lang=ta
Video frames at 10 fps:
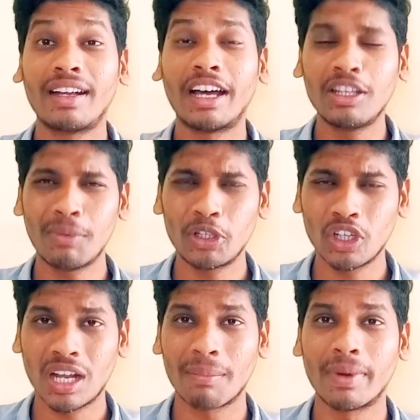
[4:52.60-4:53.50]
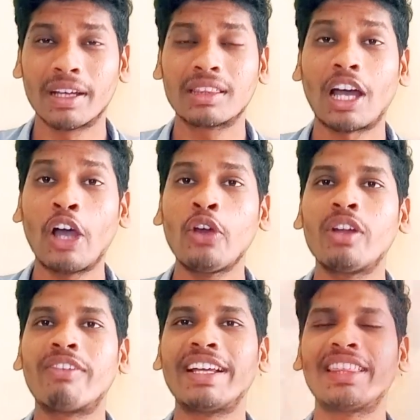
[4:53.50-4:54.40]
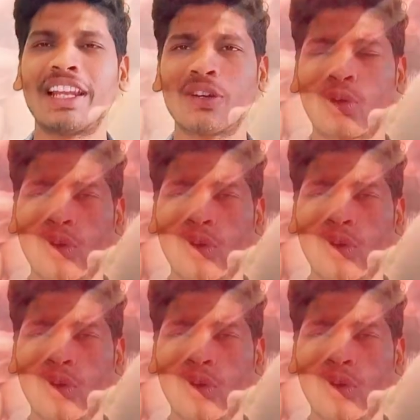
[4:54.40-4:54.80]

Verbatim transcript: அண்ட் அது மட்டும் இல்லாமல் தாயோட வயிற்றில்